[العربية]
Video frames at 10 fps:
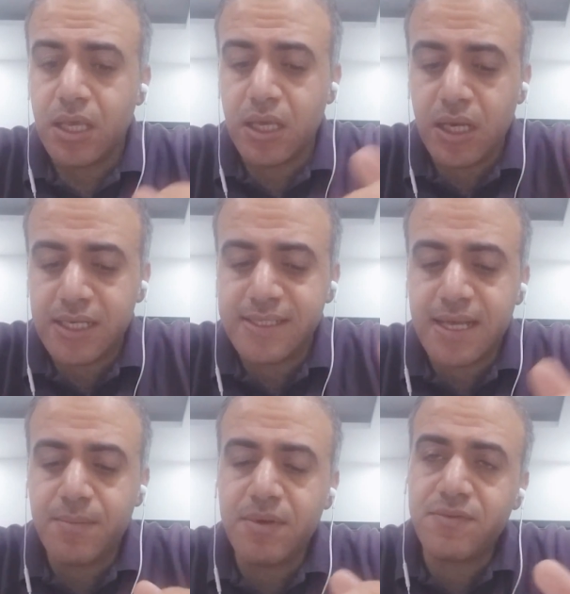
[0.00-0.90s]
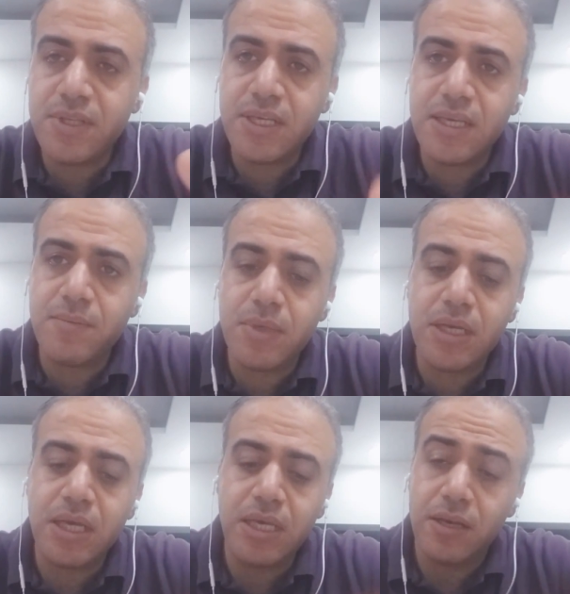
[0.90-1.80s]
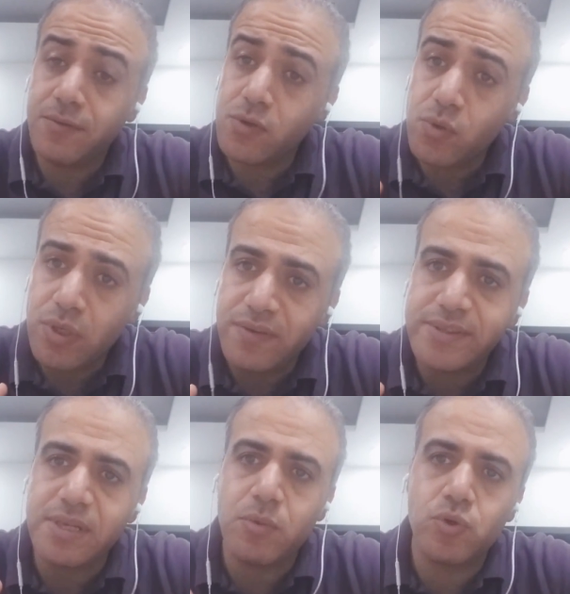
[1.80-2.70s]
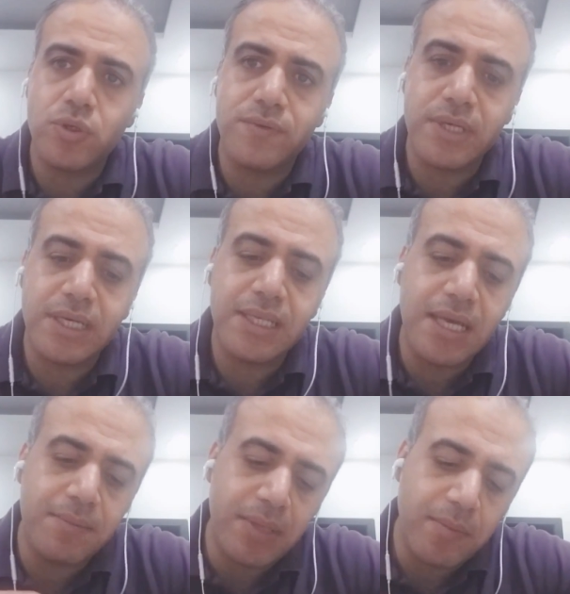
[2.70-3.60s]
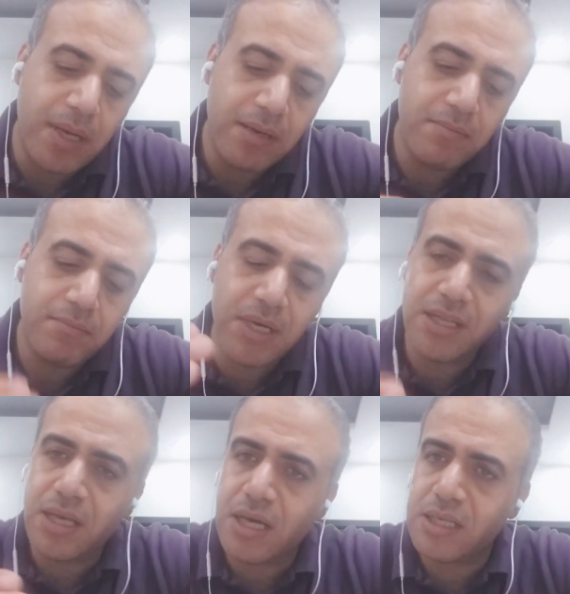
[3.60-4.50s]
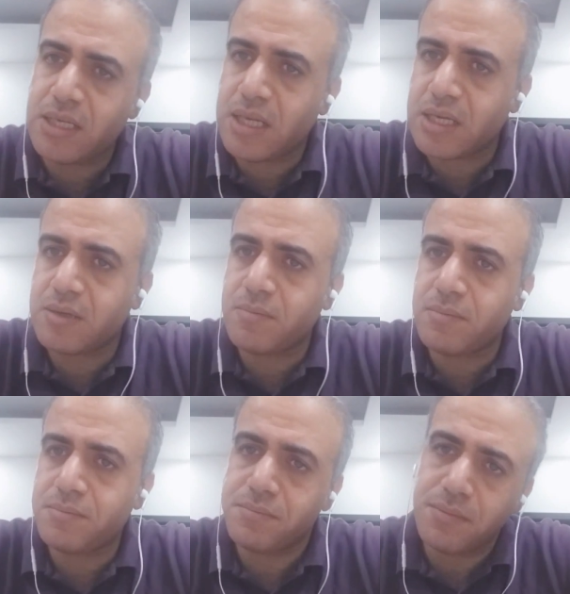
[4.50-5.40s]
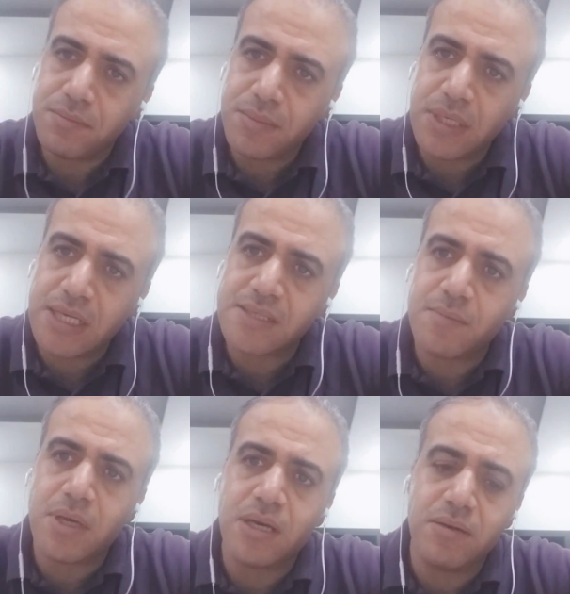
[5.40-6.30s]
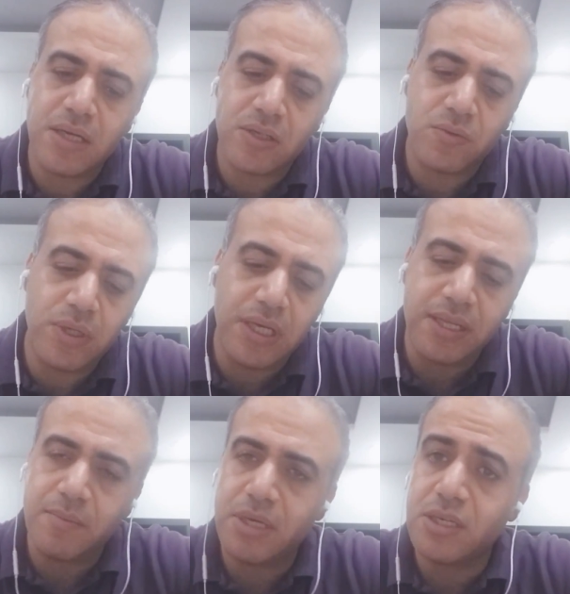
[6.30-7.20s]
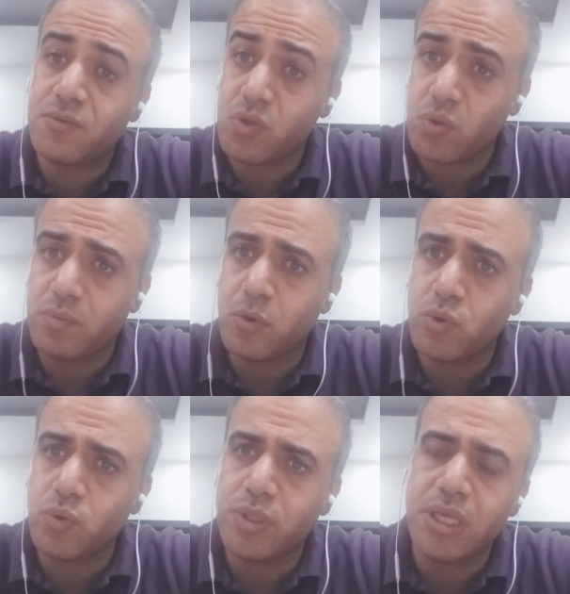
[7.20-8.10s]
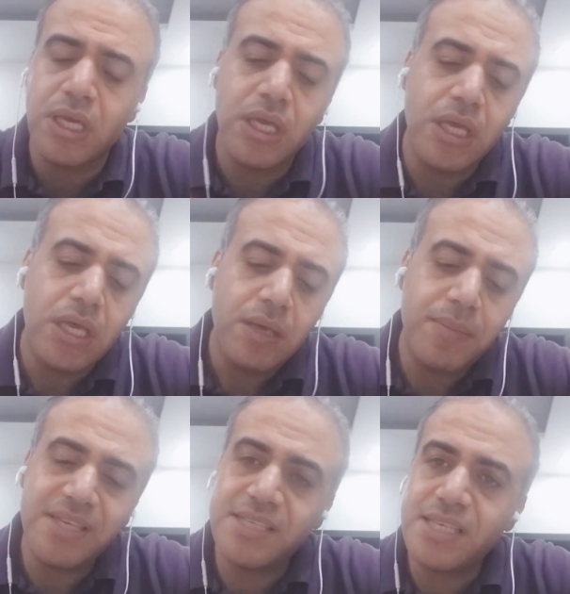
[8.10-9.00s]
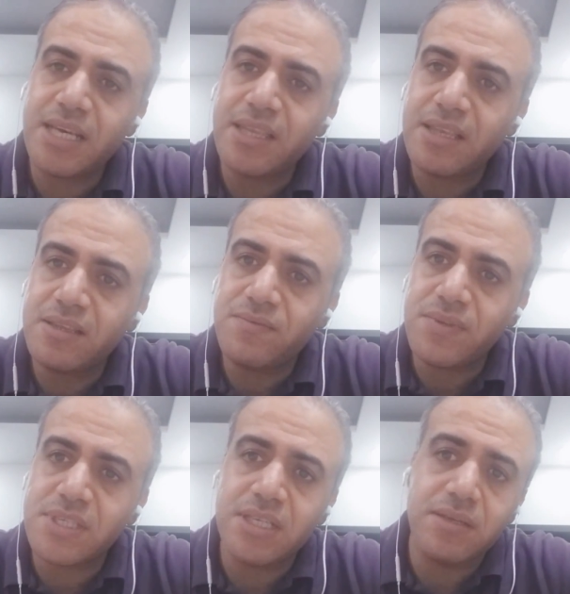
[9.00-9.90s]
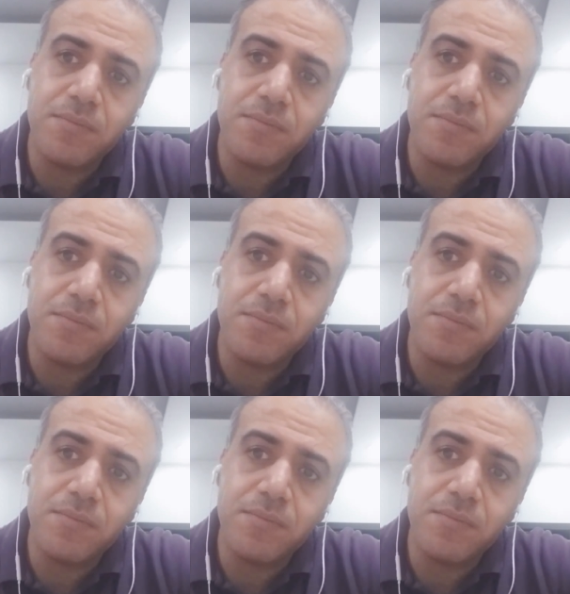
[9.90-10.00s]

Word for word: آه، الأقسام الفرعية منها هي الفصول بس الموجودة بالكتاب طبعا ما راح أعد لكم الأسماء لأنها طويلة ثمانية فصول موجودة بس أكثر فصل